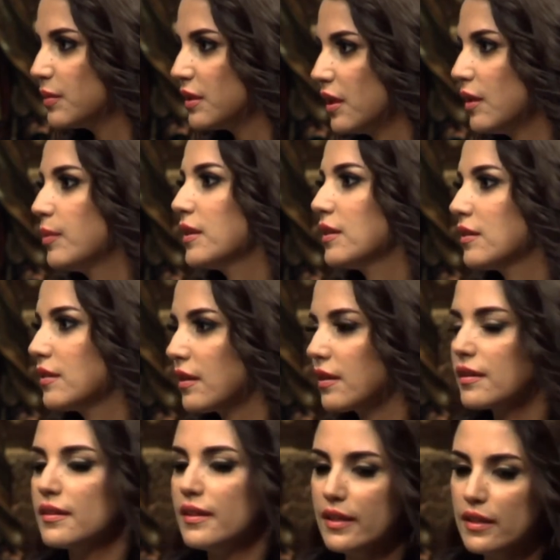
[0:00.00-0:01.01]
بالاحباط
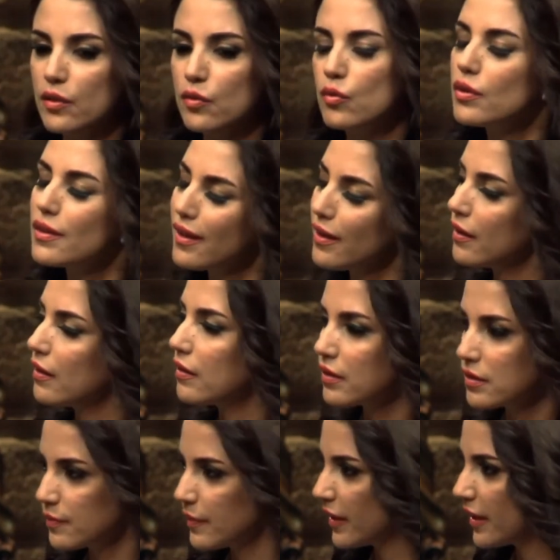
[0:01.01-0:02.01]
لدرجه ان احنا نقول لا
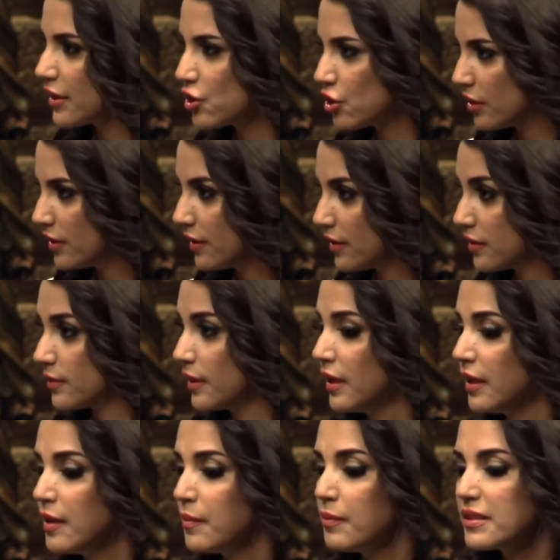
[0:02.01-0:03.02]
خلاص ما كانش ليها لازمه
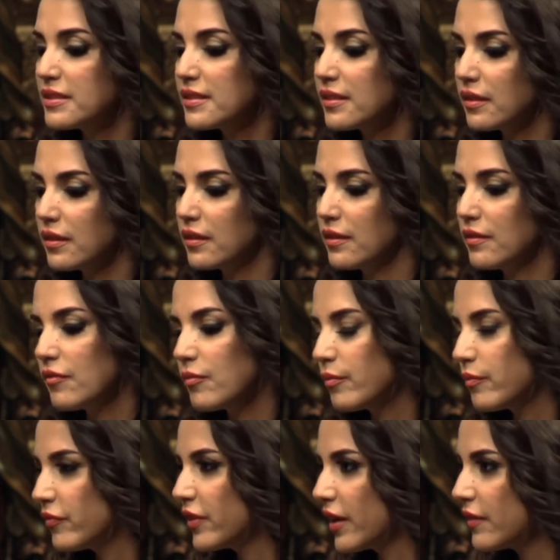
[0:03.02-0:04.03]
بس
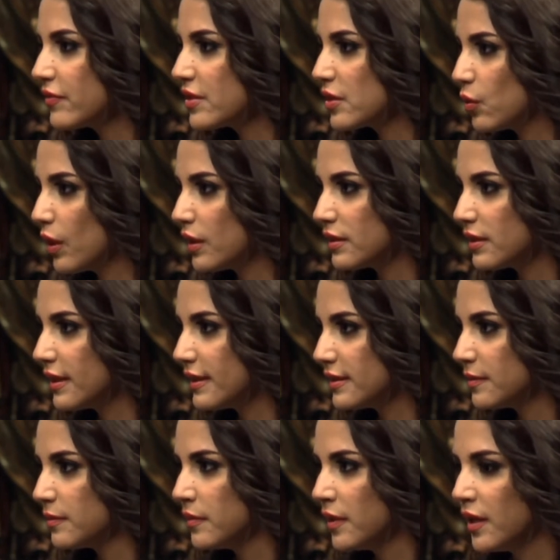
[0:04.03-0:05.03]
في نفس الوقت
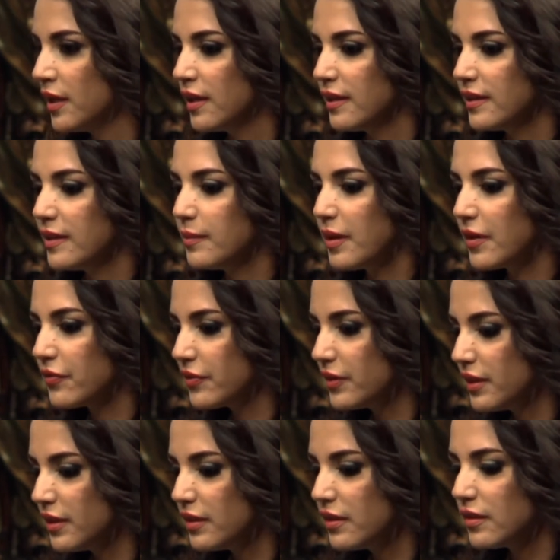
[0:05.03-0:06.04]
لازم يبقى
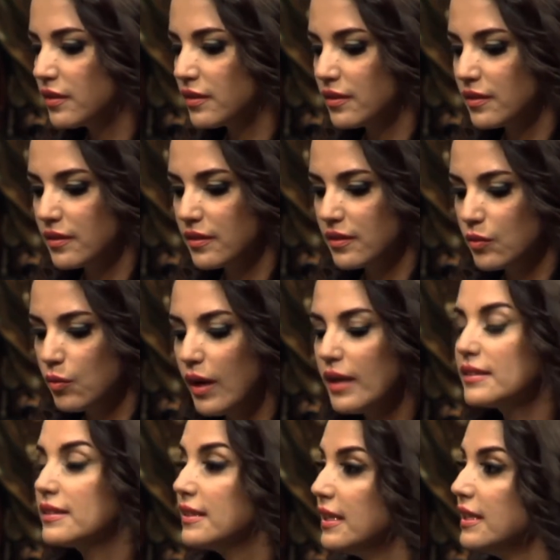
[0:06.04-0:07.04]
في آه،
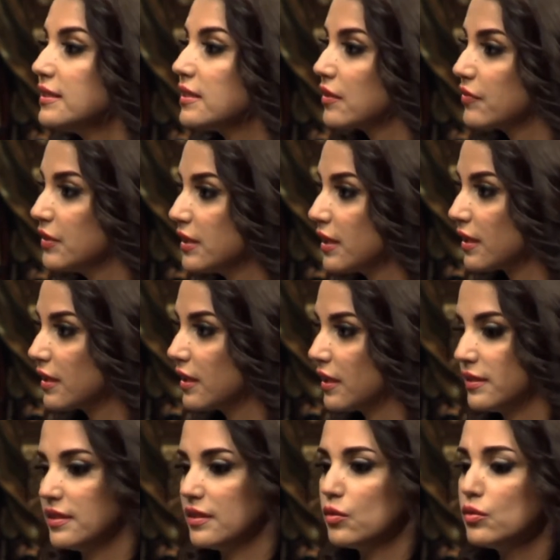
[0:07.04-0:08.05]
وقت يحصل فيه تغيير
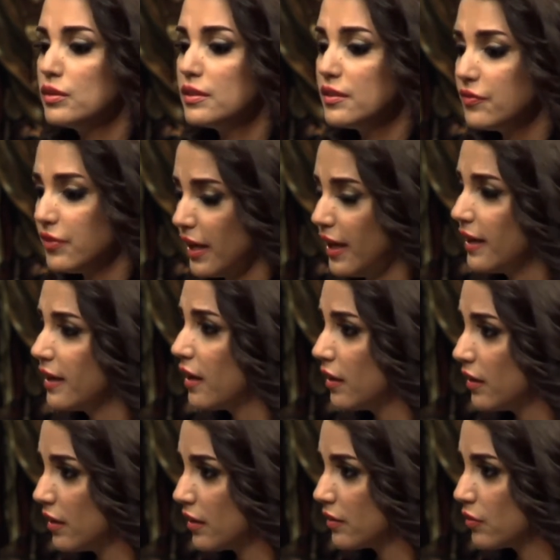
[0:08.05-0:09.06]
انت كنتي في حاجه
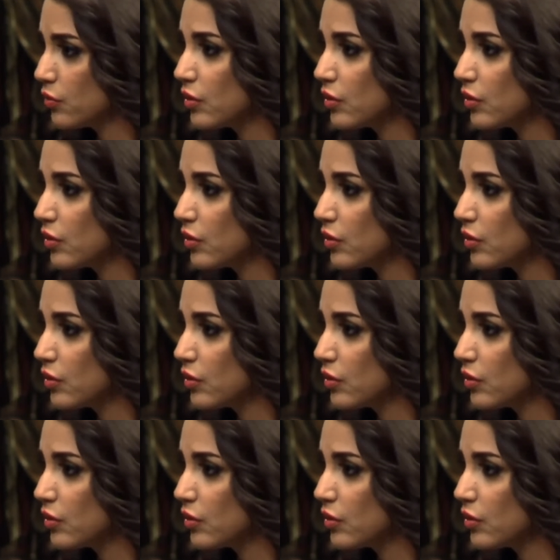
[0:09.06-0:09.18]
غلط